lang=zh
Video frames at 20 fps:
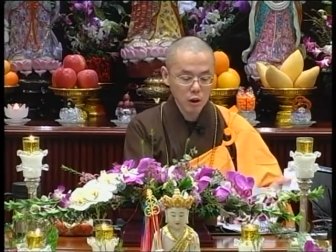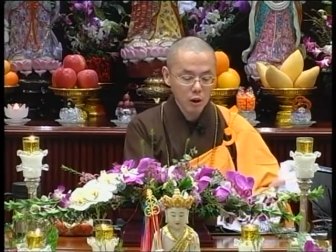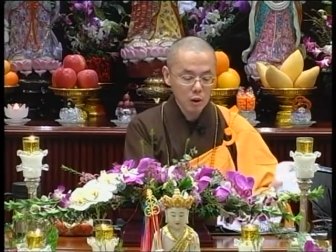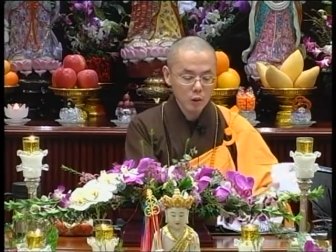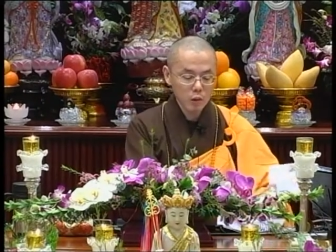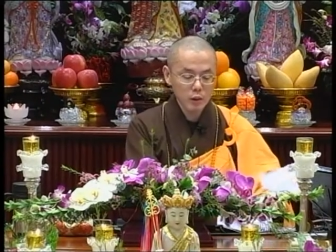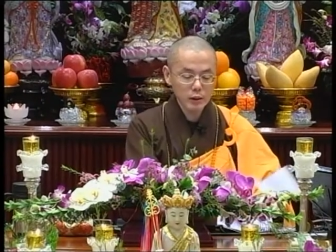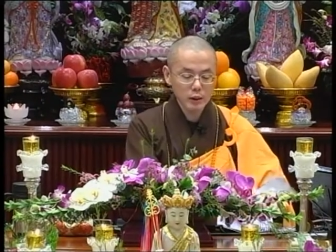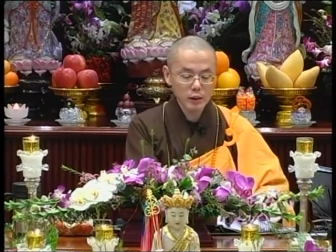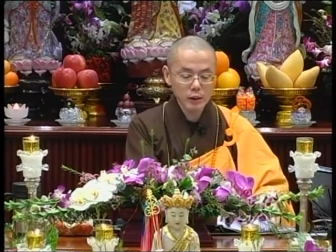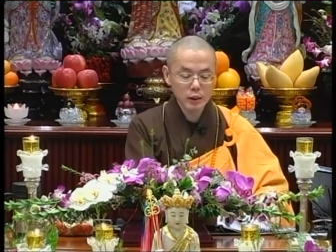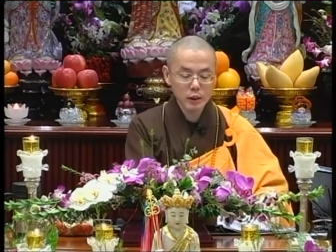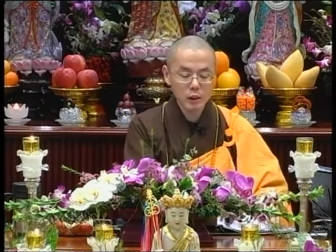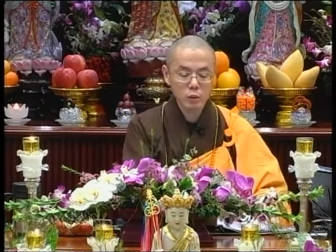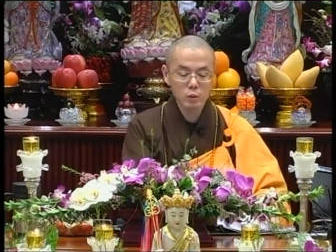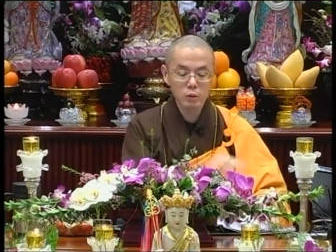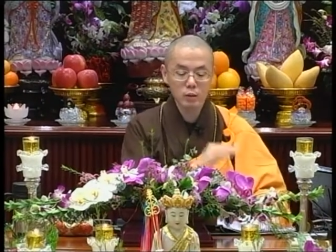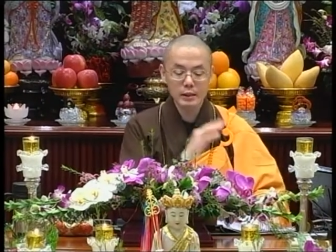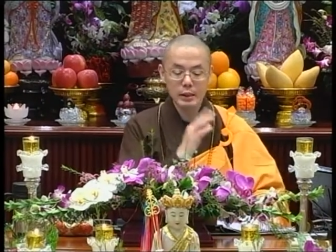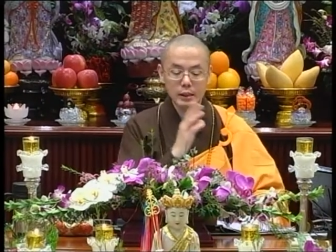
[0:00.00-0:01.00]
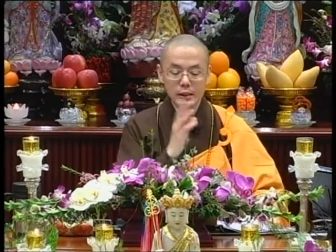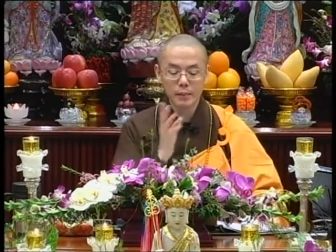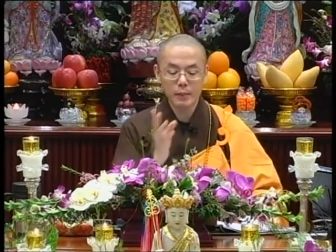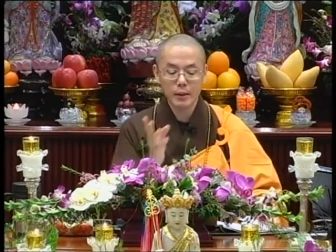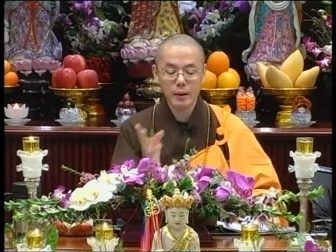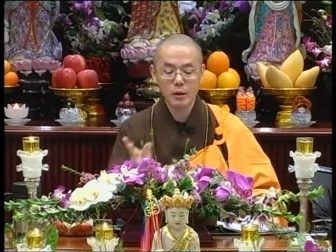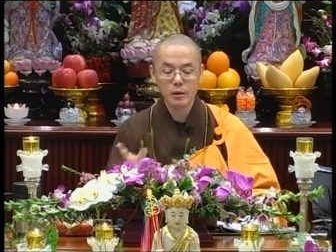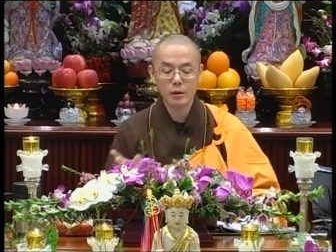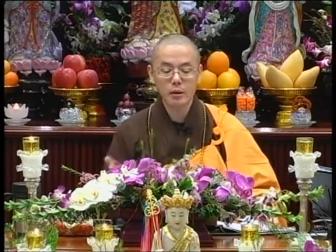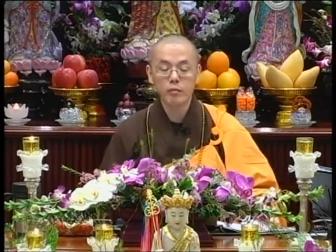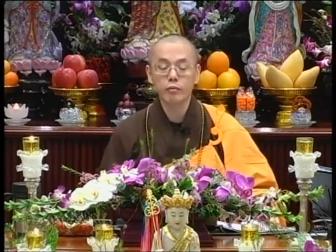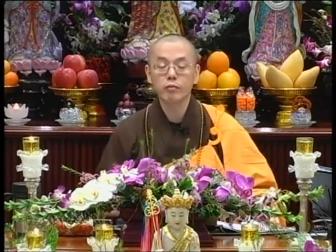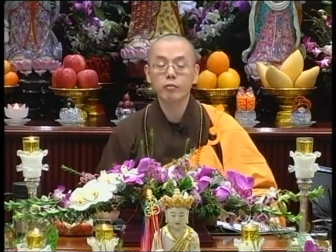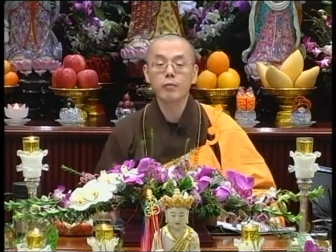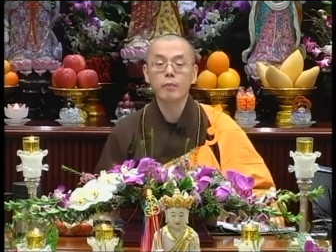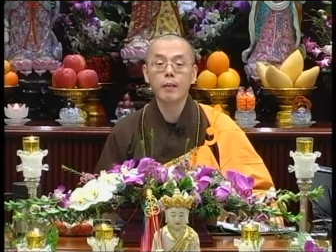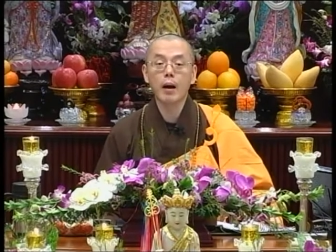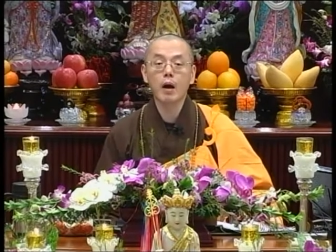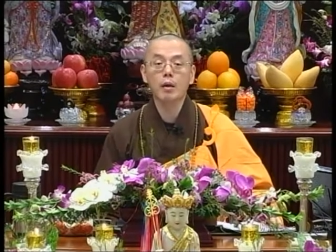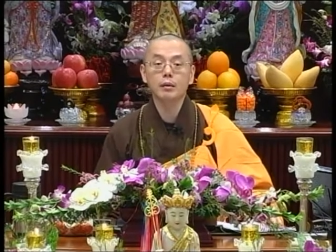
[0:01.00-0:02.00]
或许你坐在这边很有福
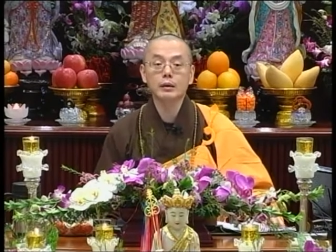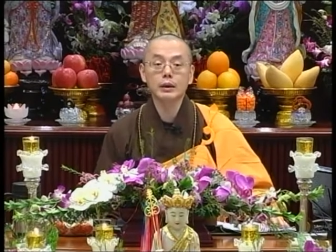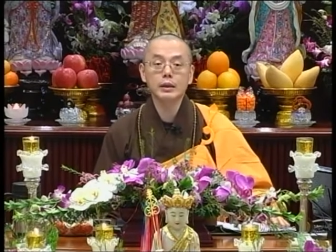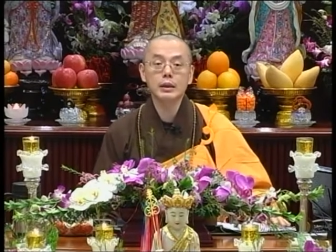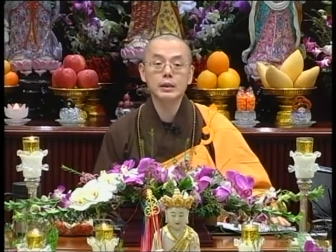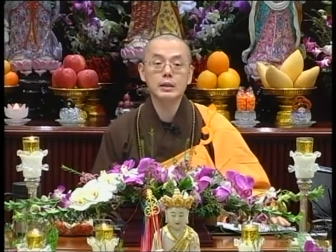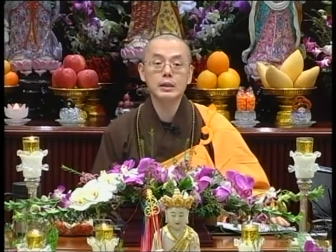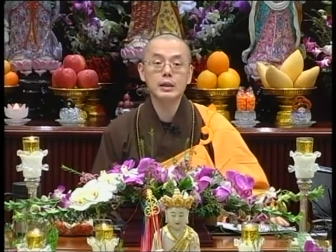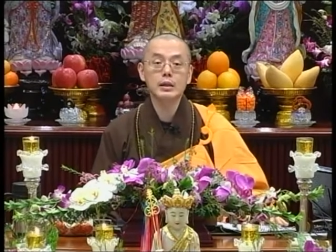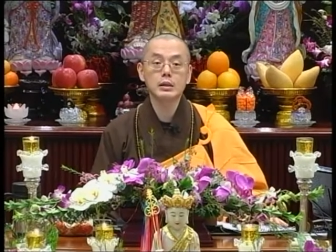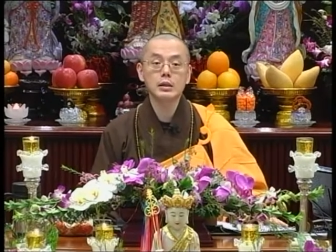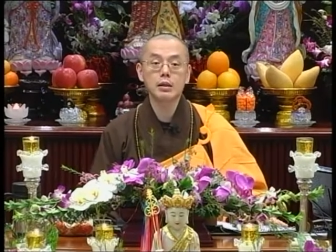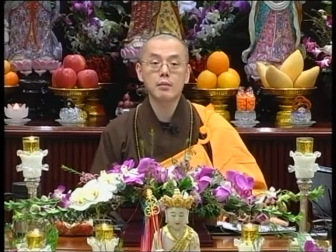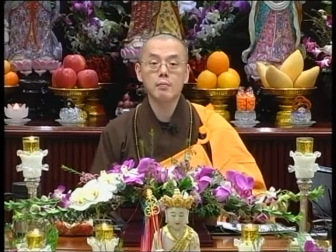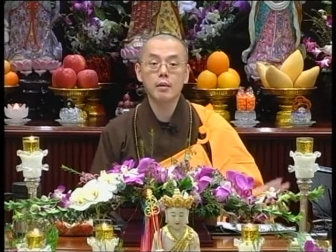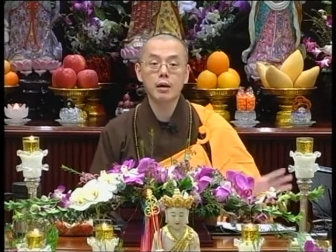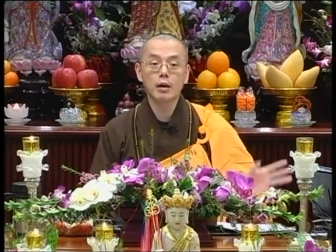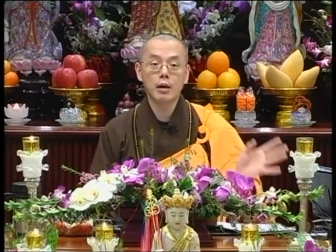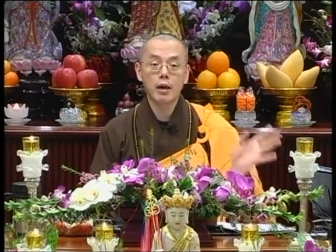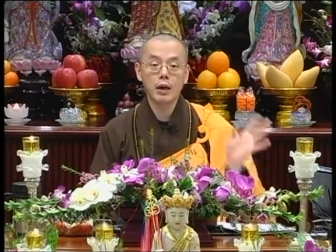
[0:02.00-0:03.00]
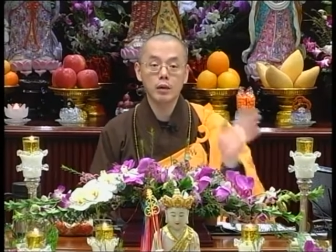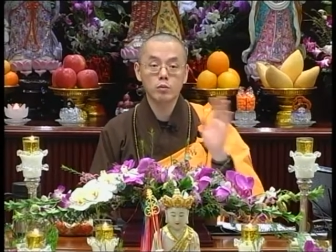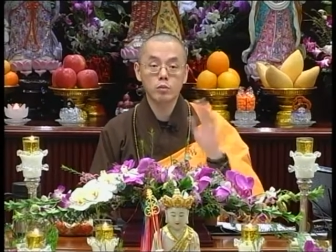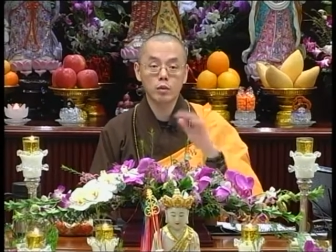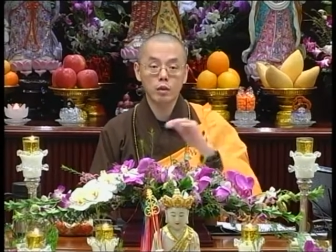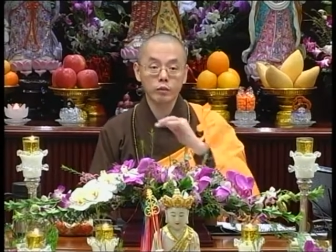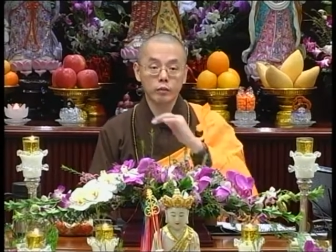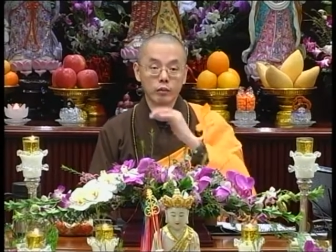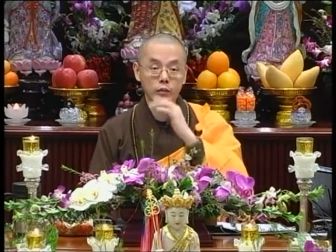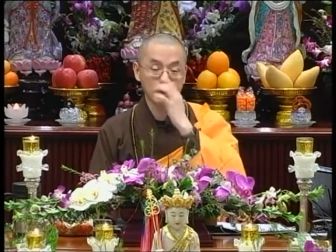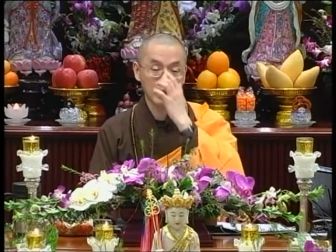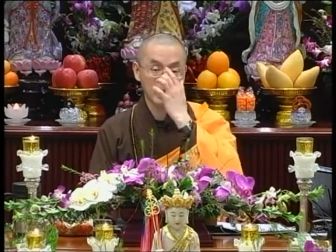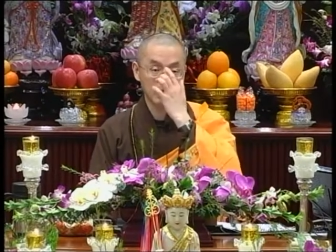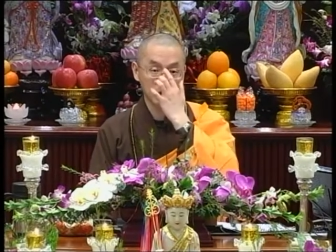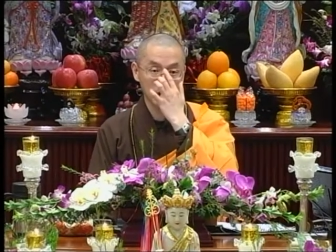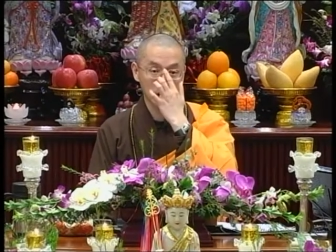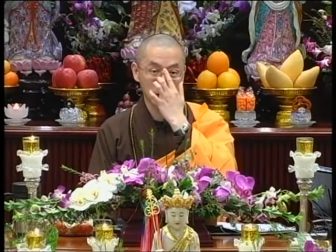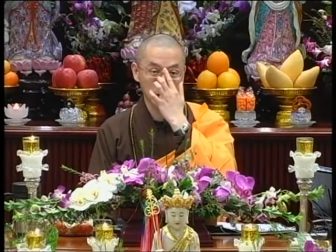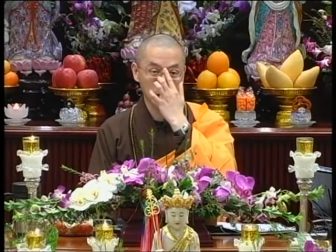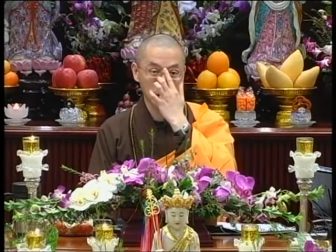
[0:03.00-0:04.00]
报，你的先生没有来学佛，他
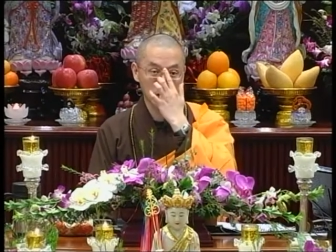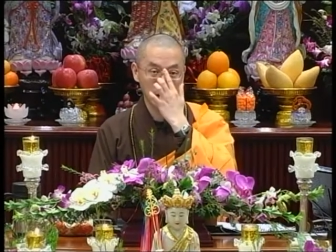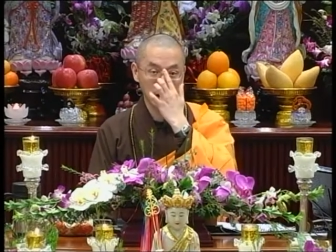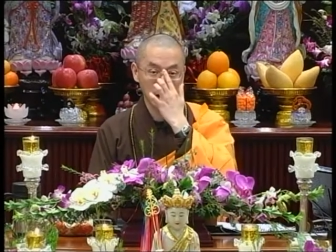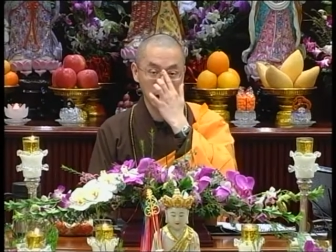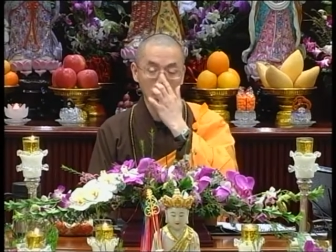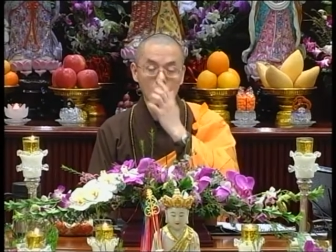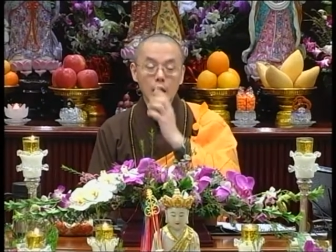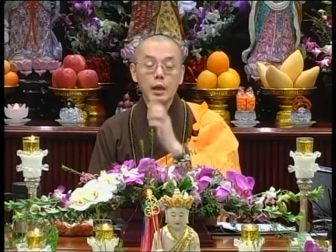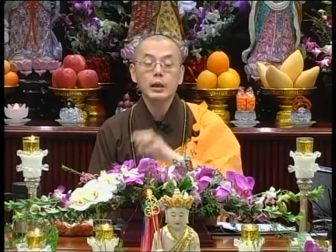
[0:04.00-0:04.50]
成就你，